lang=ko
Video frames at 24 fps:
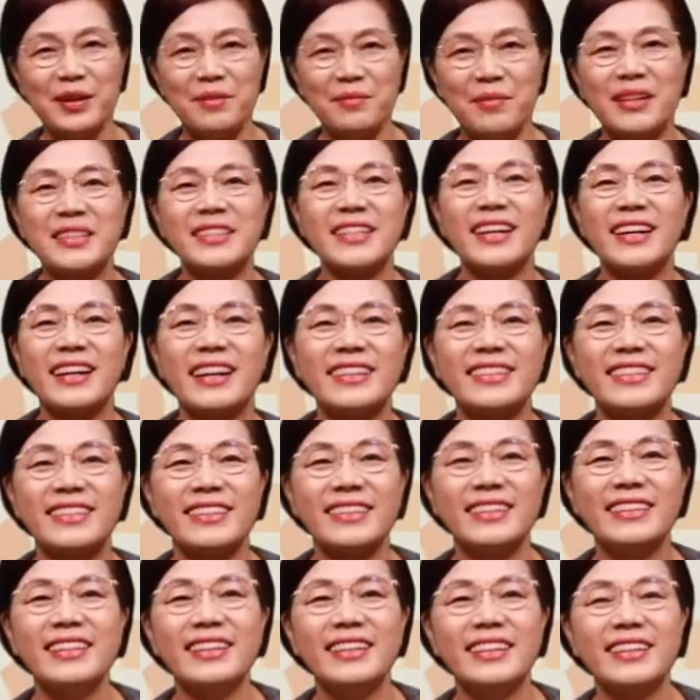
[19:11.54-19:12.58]

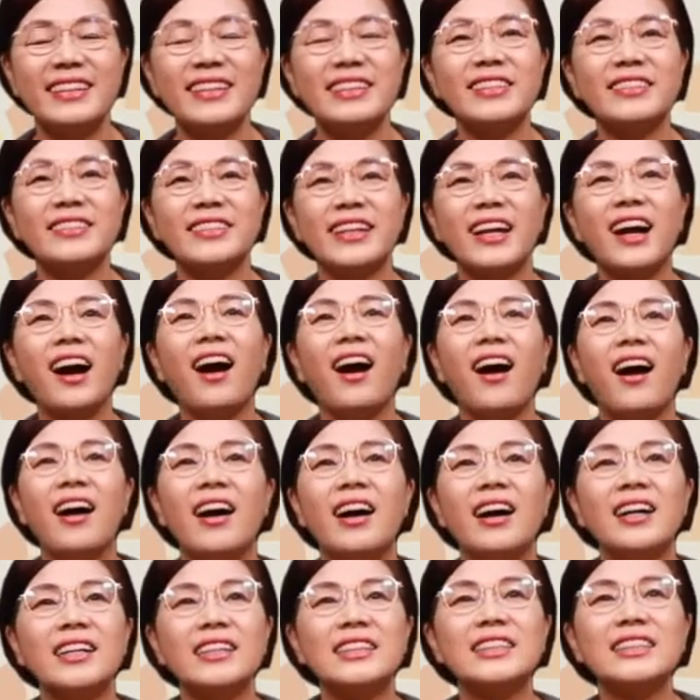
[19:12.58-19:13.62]
마찬가지예요. 그래서 우리가
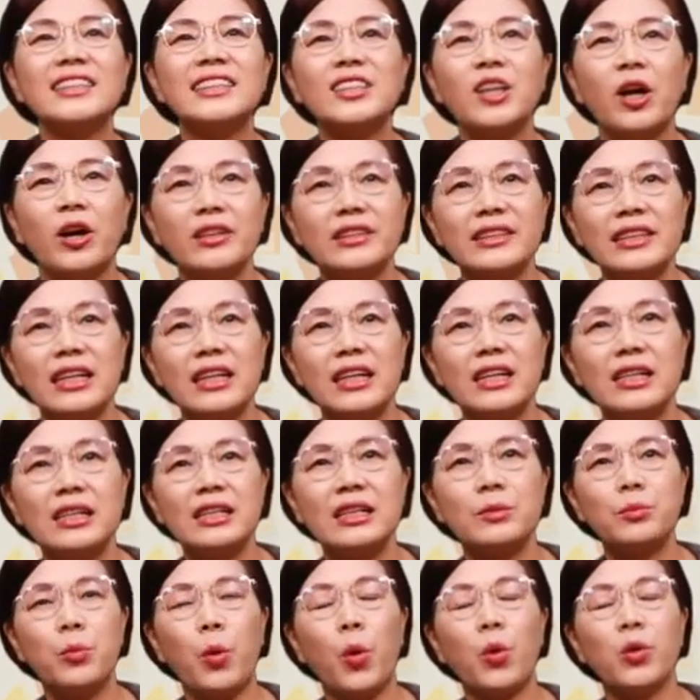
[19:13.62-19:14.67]
그
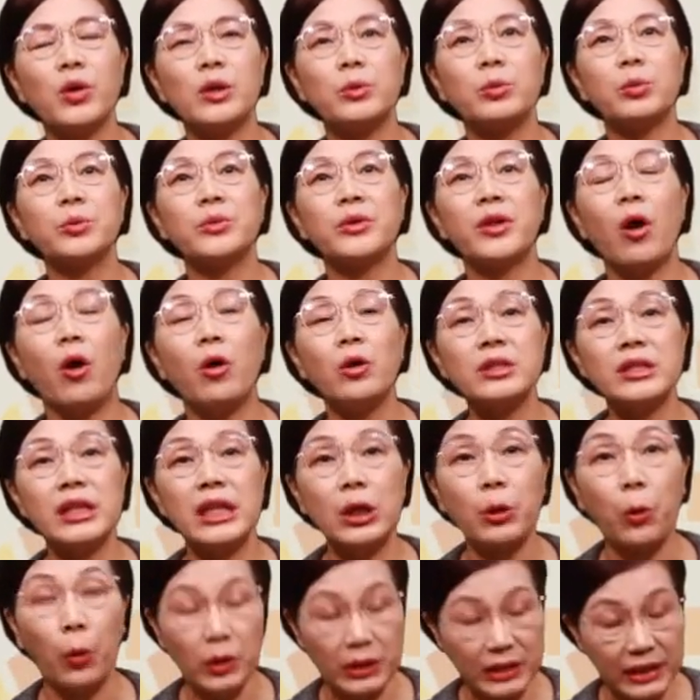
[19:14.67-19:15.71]
경찰복을 입으면
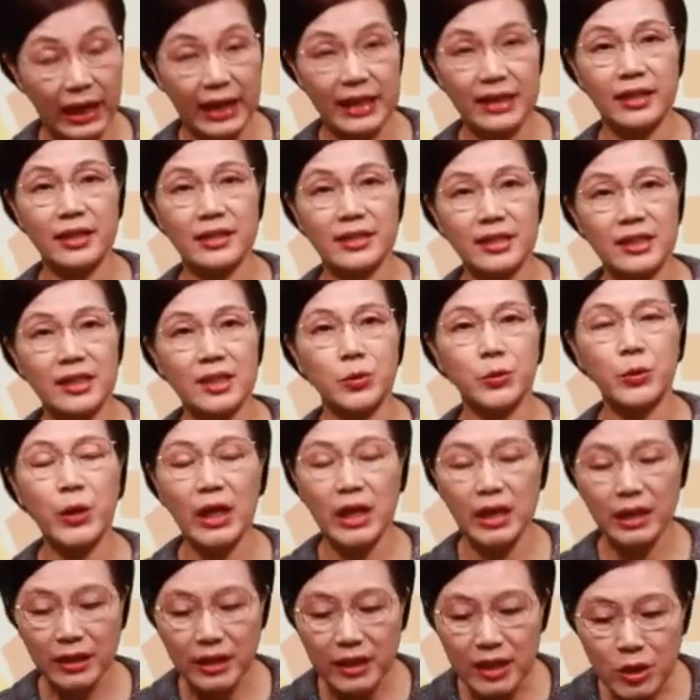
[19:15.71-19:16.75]
경찰의 권위가 있듯이
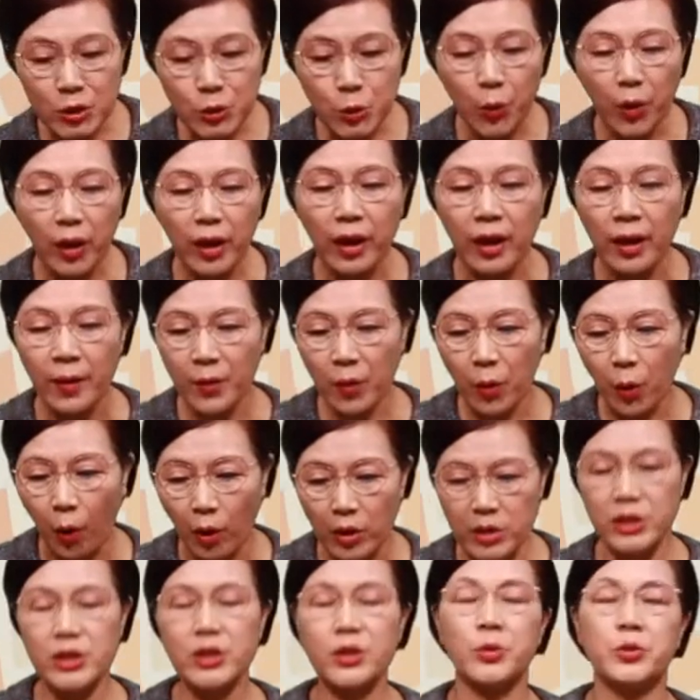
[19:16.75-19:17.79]
우리는 그리스도의
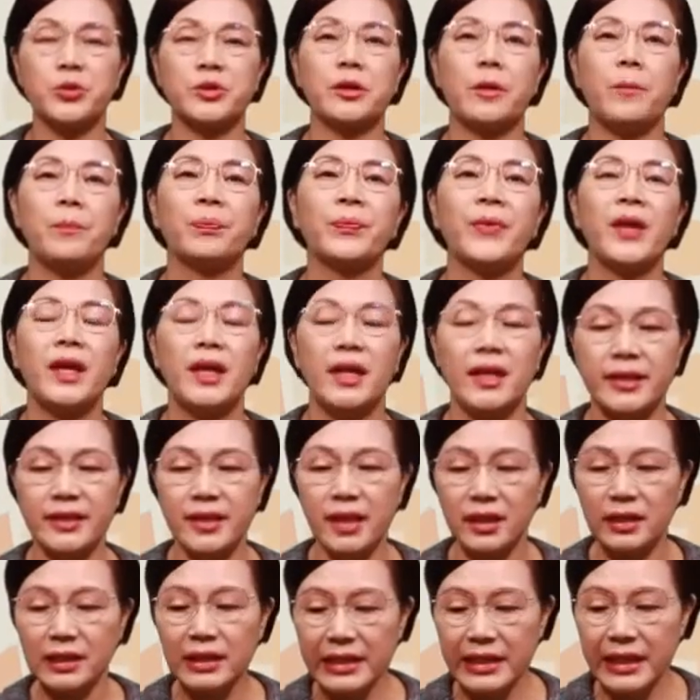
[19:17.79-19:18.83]
권위로서
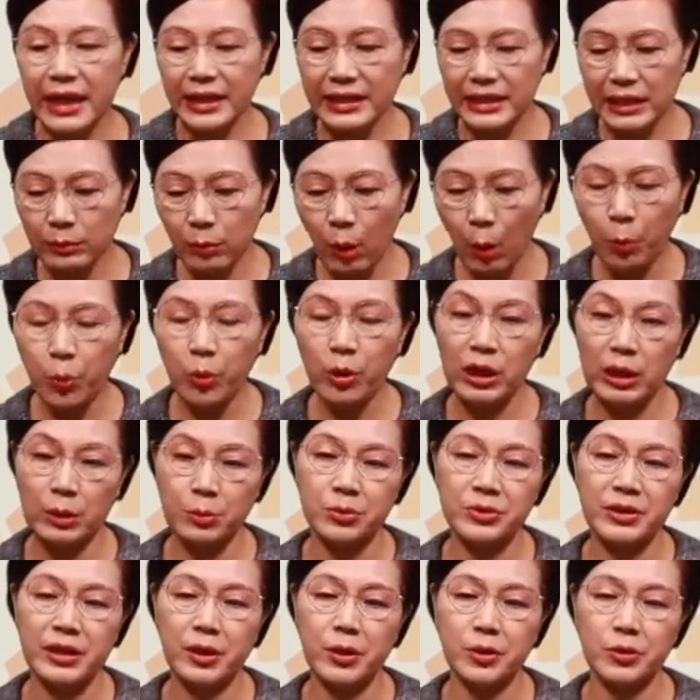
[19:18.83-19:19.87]
이제 의의 세마포를
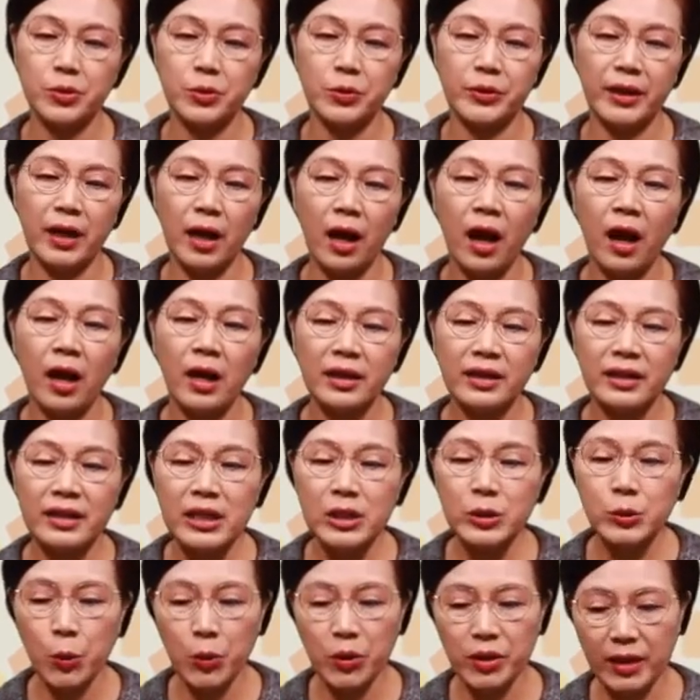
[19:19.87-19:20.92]
입은 자로서 우리가
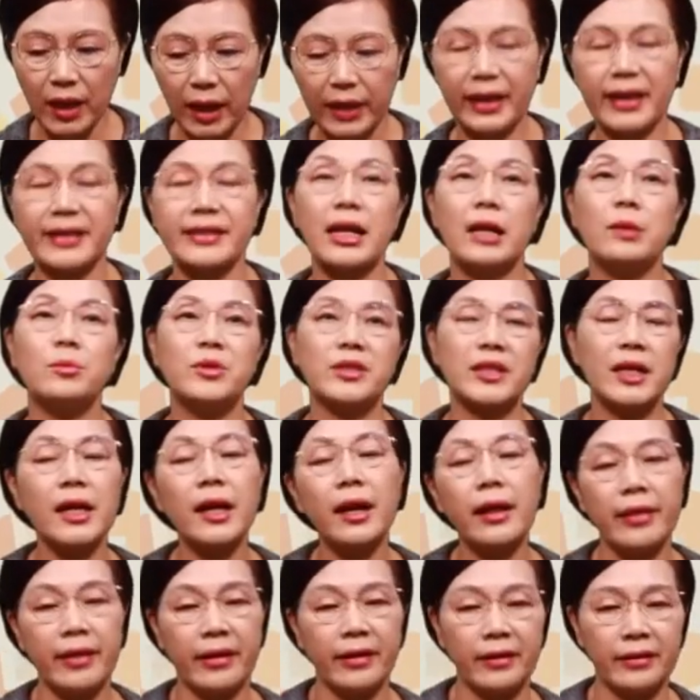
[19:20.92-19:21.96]
그리스도인답게 삶을
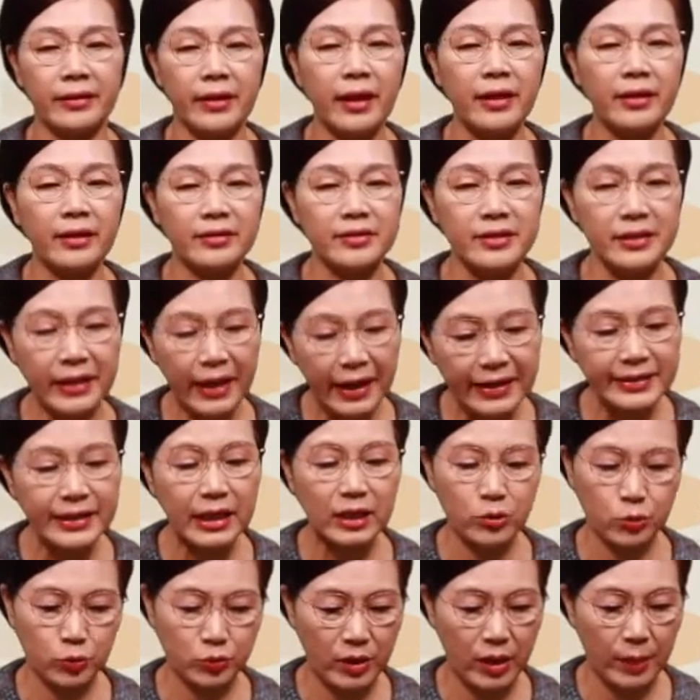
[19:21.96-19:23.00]
살아내는 것은
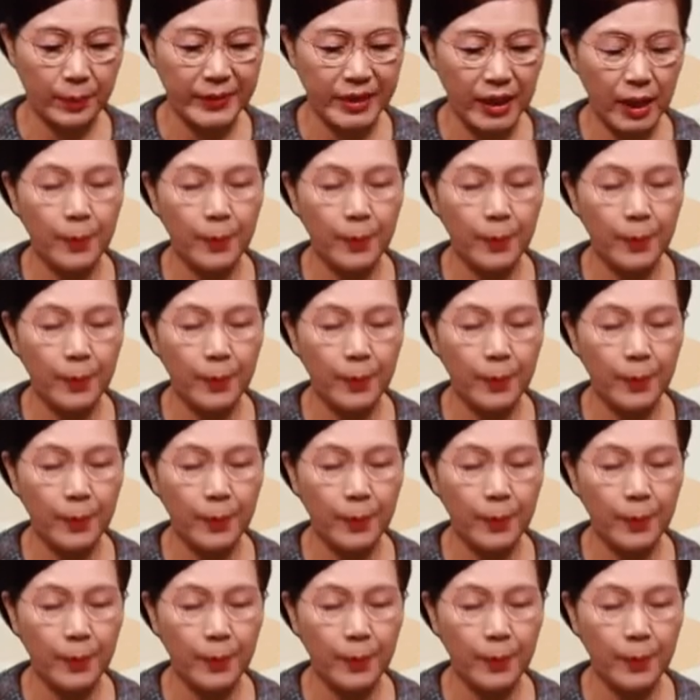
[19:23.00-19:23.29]
굉장히 중요합니다.